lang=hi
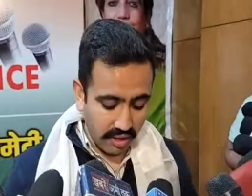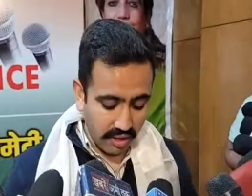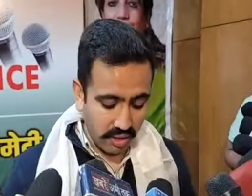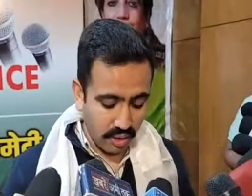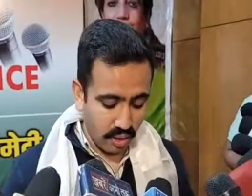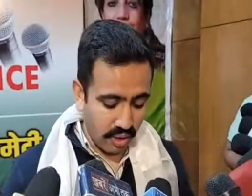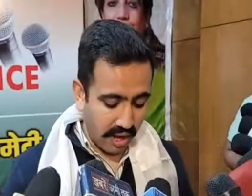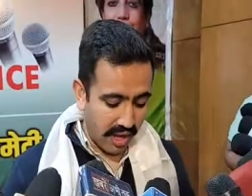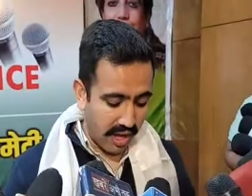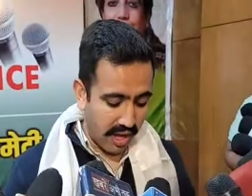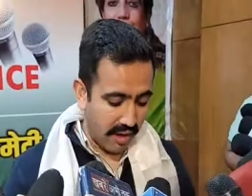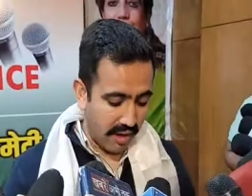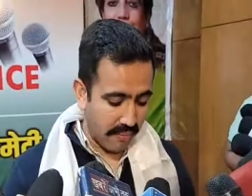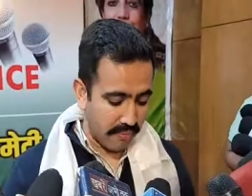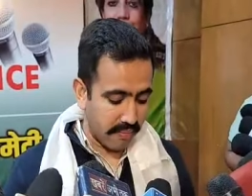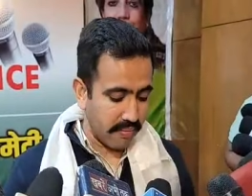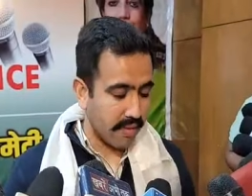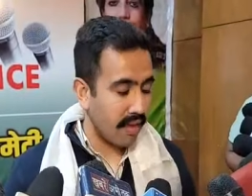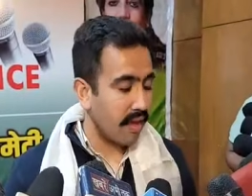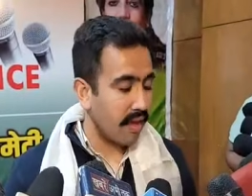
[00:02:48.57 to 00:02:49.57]
जो है
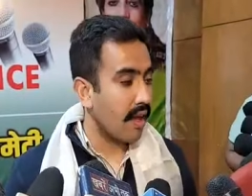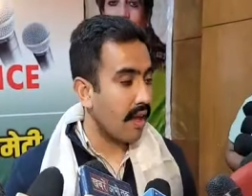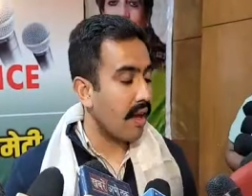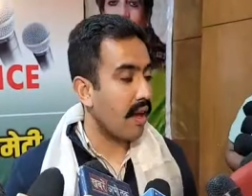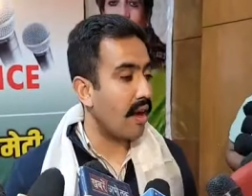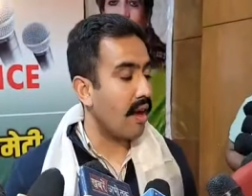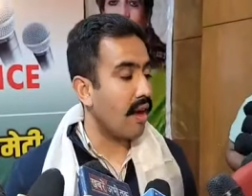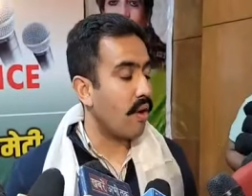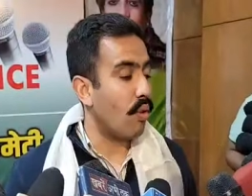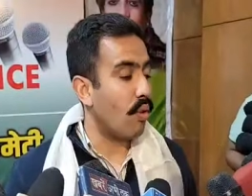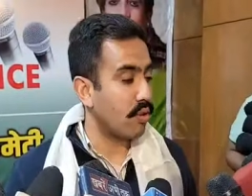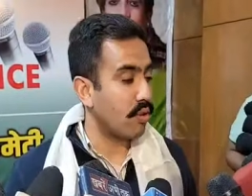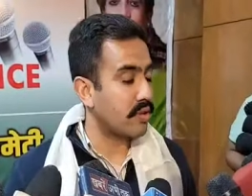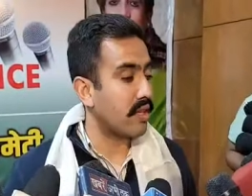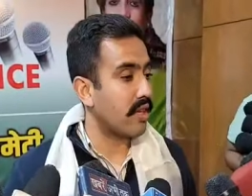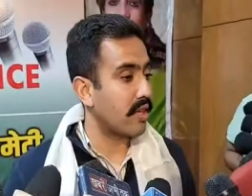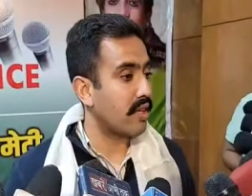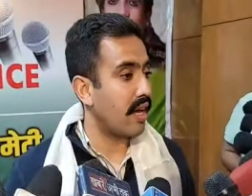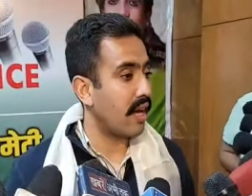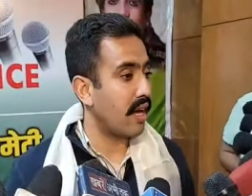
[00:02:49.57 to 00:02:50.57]
आ, हो
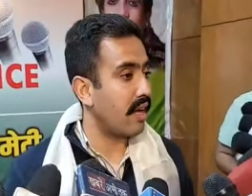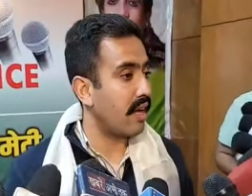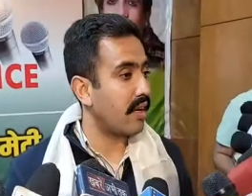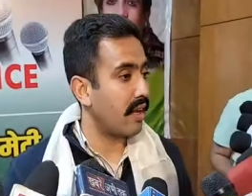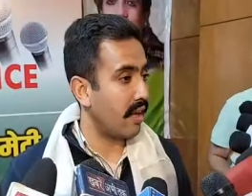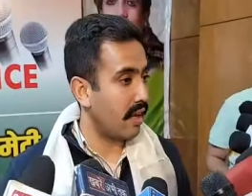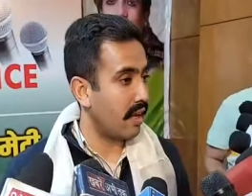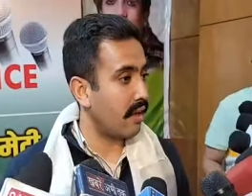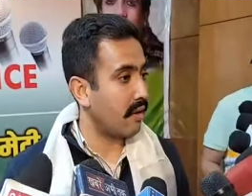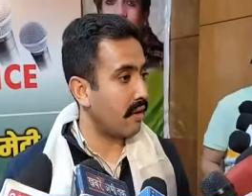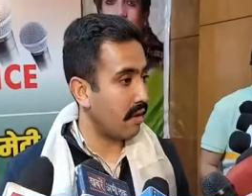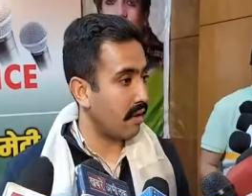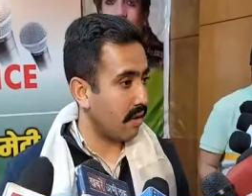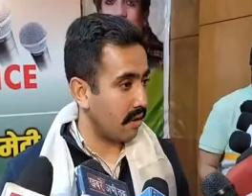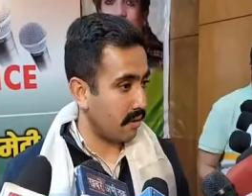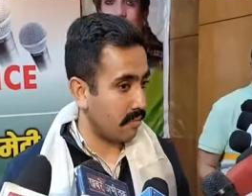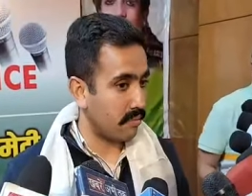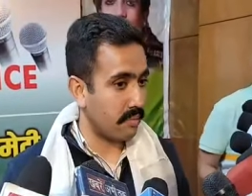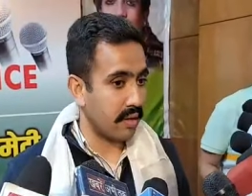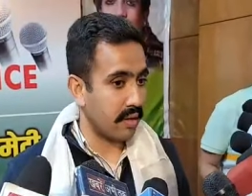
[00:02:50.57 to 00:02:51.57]
सकता है कि आ,
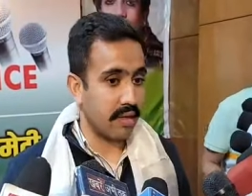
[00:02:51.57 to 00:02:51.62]
आ,